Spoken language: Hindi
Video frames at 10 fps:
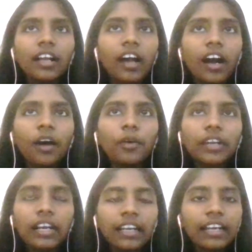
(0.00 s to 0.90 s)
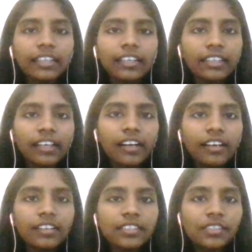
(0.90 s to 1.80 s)
कोशिश की कि लोग रेड
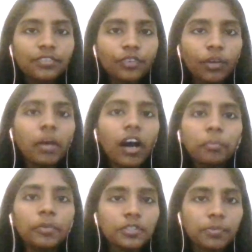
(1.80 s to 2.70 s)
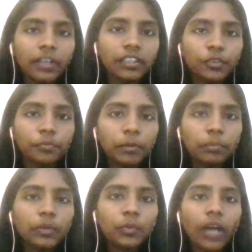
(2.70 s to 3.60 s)
लाइट एरिया के हकीकी हालात के बारे में
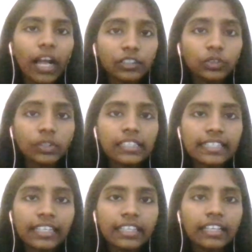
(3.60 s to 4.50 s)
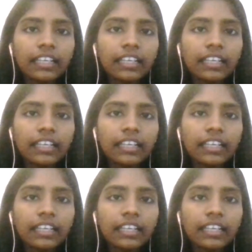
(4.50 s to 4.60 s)
समझ ही नहीं सकते